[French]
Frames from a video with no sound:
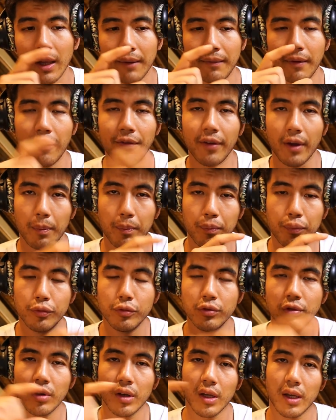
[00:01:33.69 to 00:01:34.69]
va faire
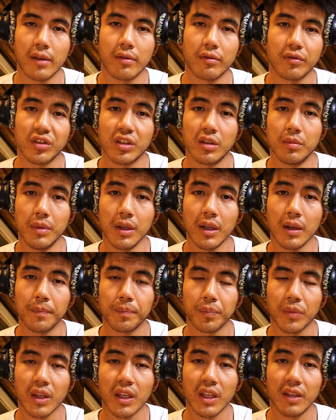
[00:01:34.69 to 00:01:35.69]
plusieurs réactions chimiques
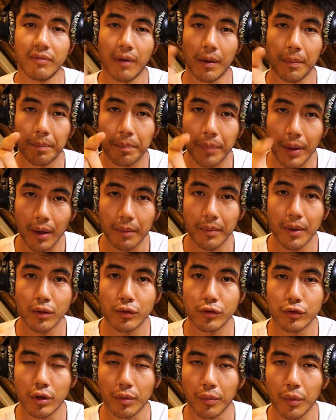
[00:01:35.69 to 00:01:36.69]
qui va permettre
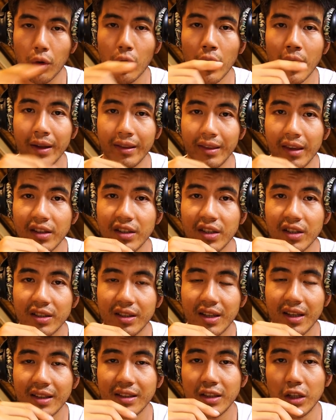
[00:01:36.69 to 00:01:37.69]
justement
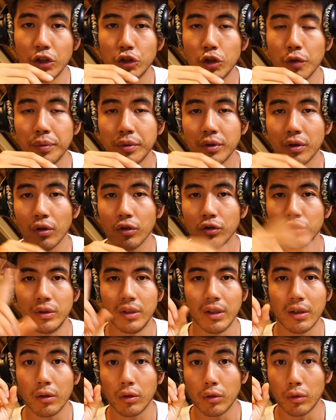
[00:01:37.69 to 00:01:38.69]
d'éjecter ces substances
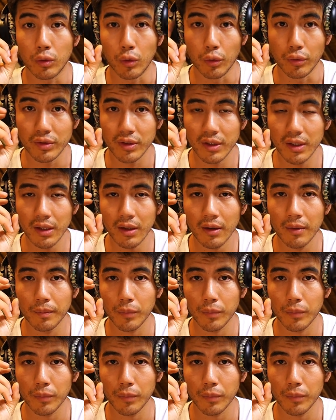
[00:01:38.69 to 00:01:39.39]
dites toxiques